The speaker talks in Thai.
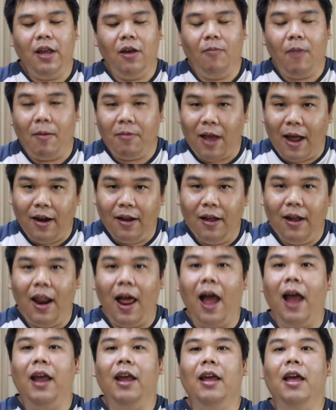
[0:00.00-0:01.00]
ดีของแบบชาร์จคืออะ
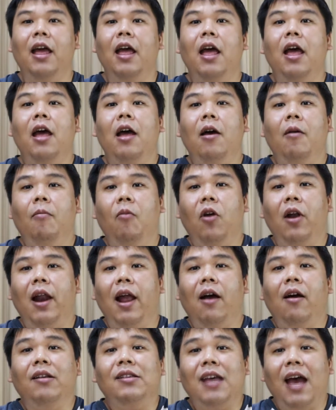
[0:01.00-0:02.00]
ไรหมด
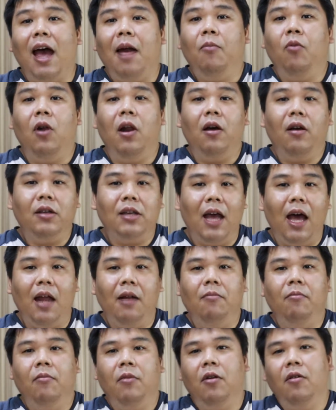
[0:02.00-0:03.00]
แล้วก็ชาร์จหมดแล้วก็ชาร์จ
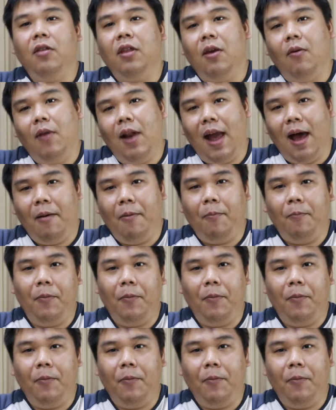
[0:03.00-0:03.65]
ไม่ต้องเสียเวลา